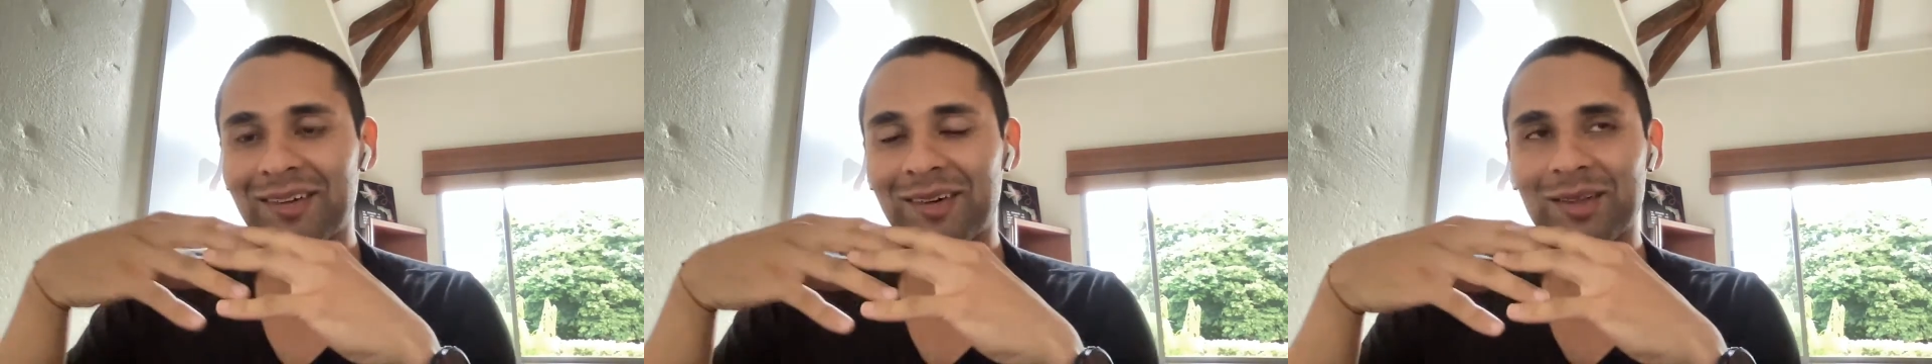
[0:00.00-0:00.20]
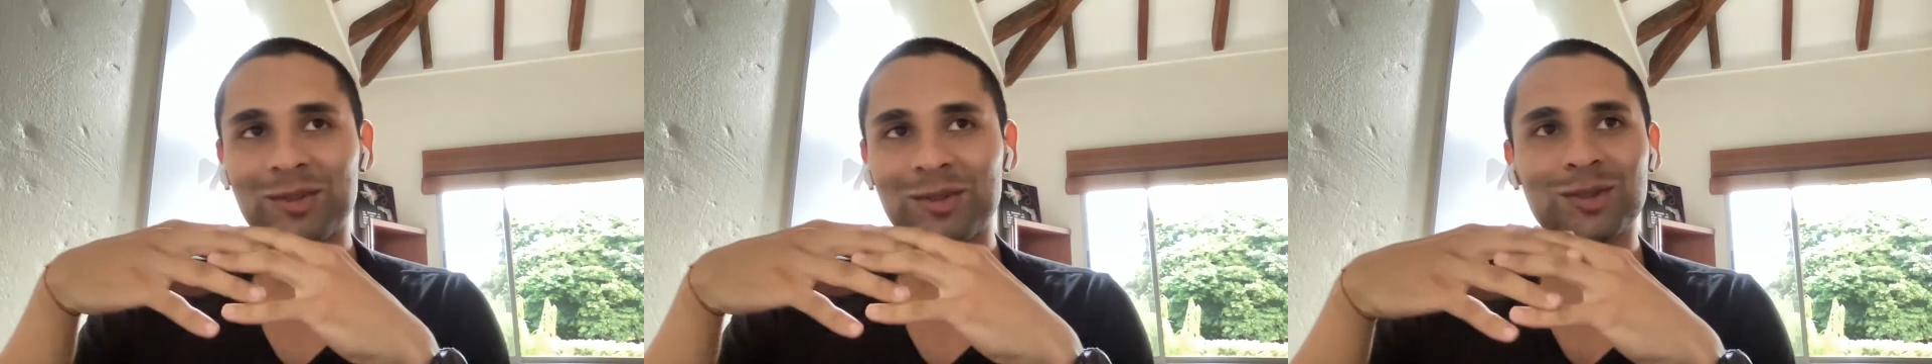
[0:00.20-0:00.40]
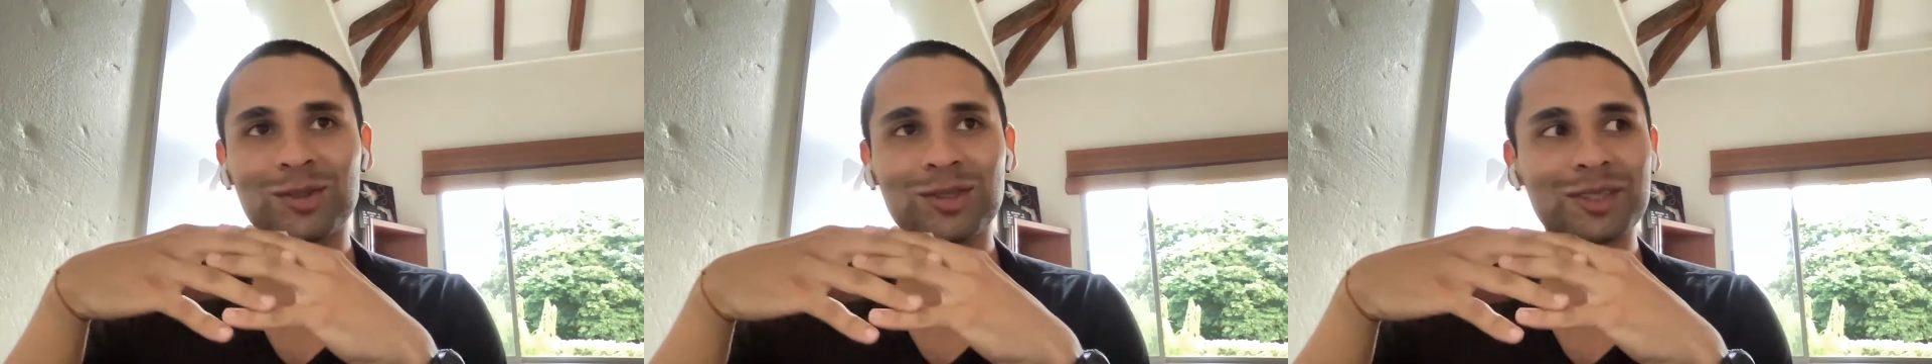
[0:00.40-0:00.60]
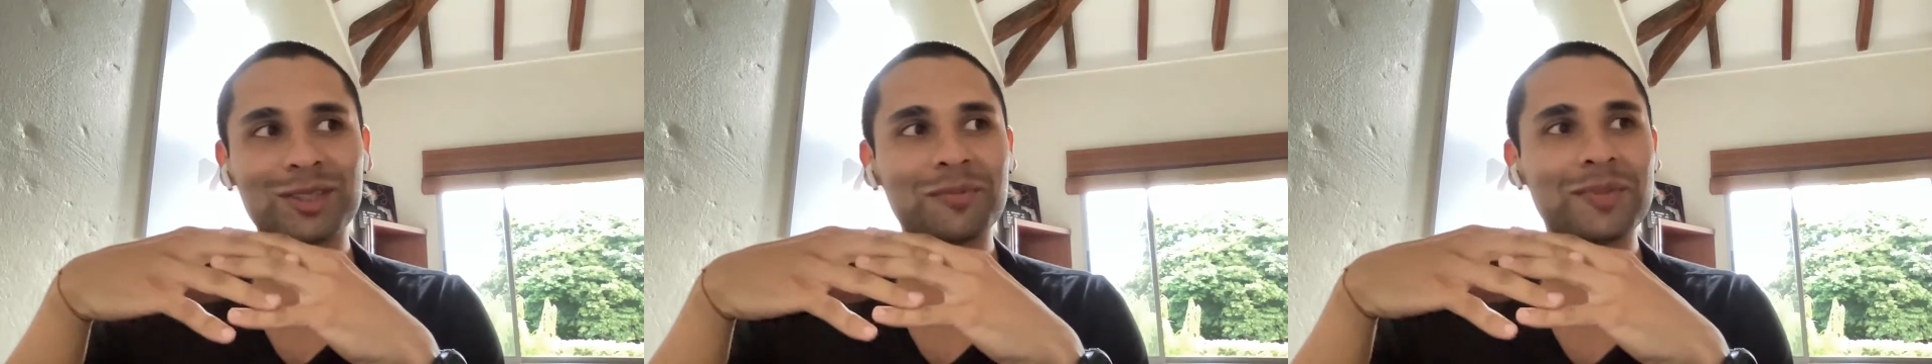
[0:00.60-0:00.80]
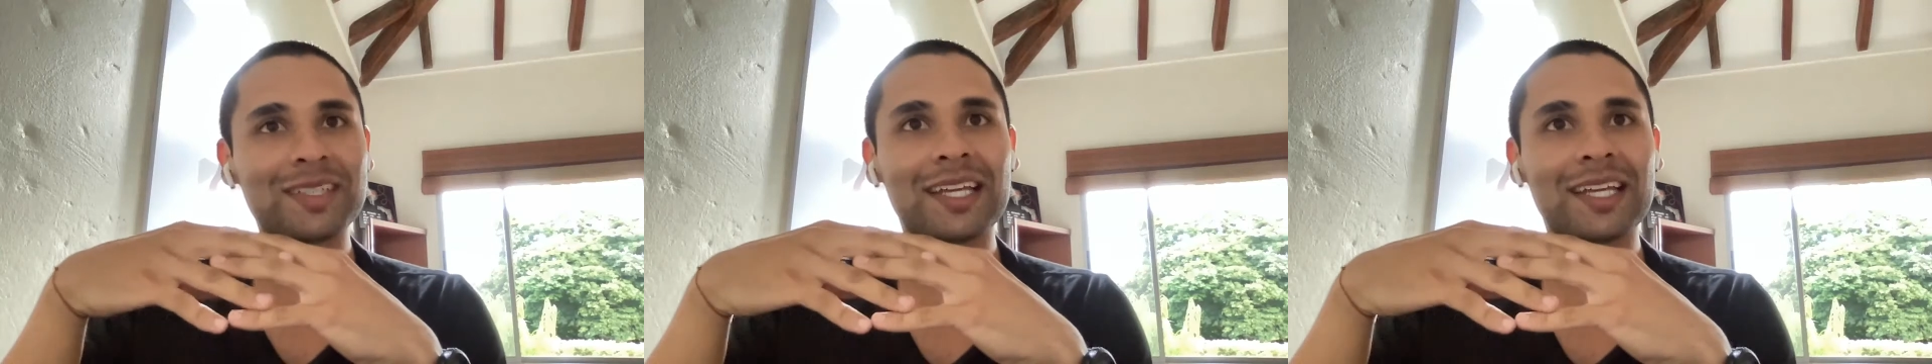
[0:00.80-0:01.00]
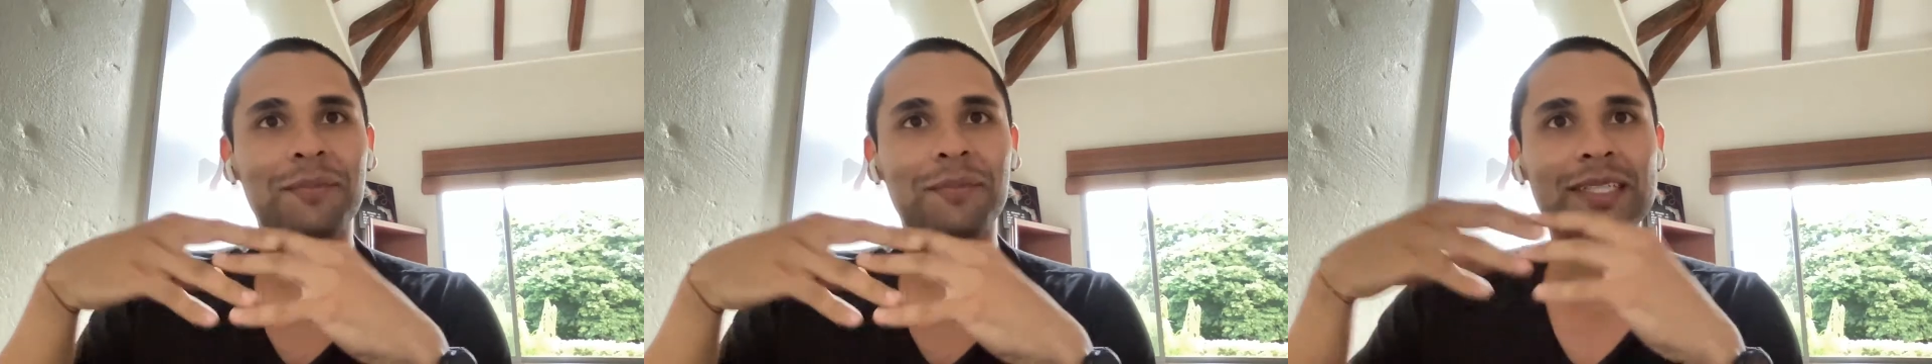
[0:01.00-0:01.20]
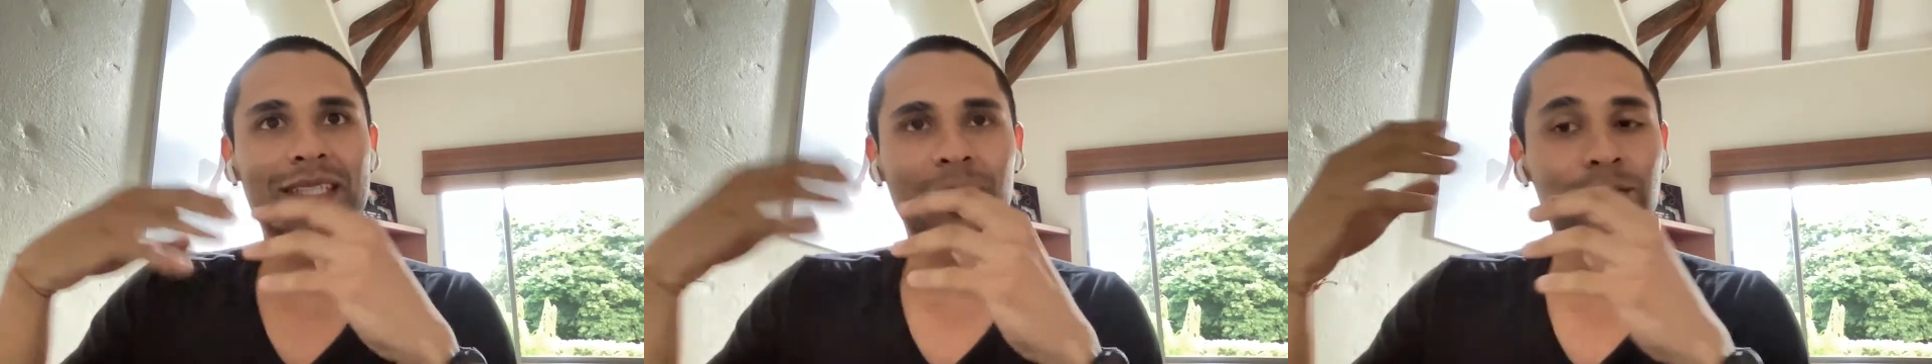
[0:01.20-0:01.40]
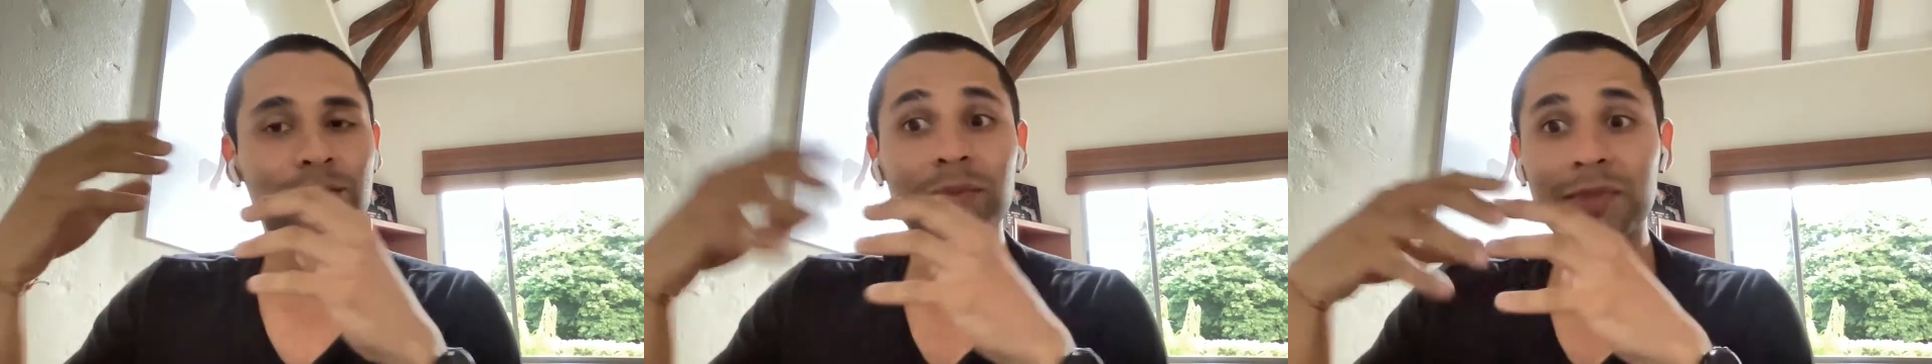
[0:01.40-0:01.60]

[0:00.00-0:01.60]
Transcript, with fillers: Cuando nosotros empezamos,